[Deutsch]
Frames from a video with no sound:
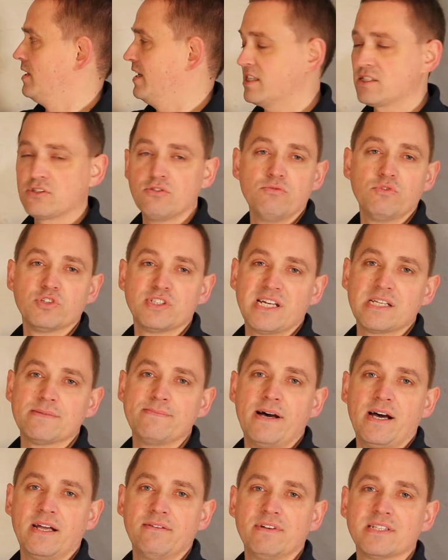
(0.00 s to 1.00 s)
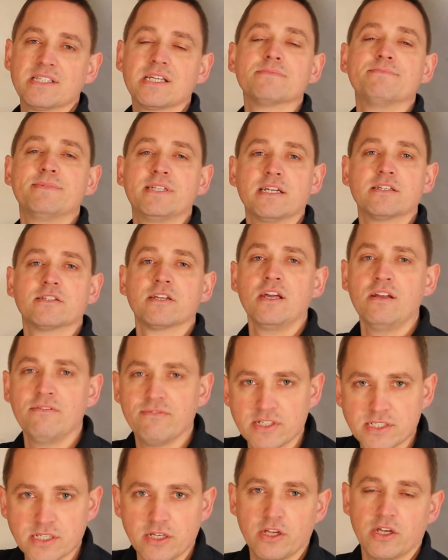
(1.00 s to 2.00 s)
Jetzt gucken wir uns erstmal an, was das mit der
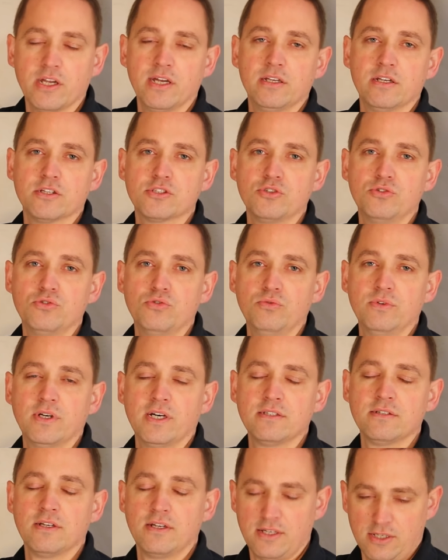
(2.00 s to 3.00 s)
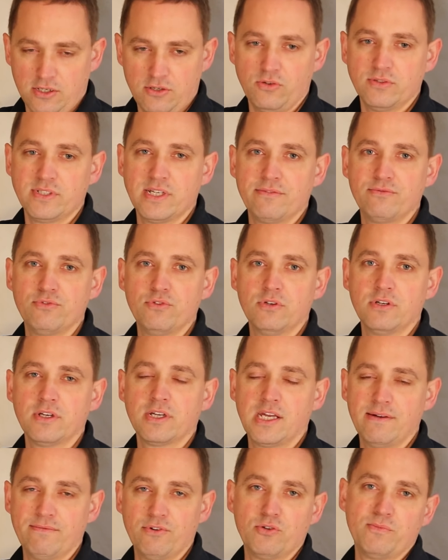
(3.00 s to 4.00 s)
Trinkwasserhygiene zu tun hat. Und dafür
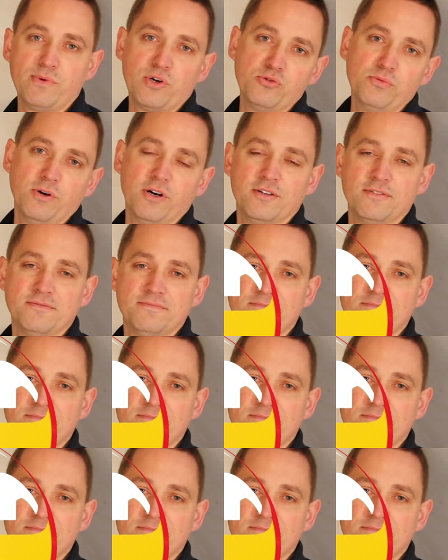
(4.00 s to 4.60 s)
gehen wir nochmal rüber.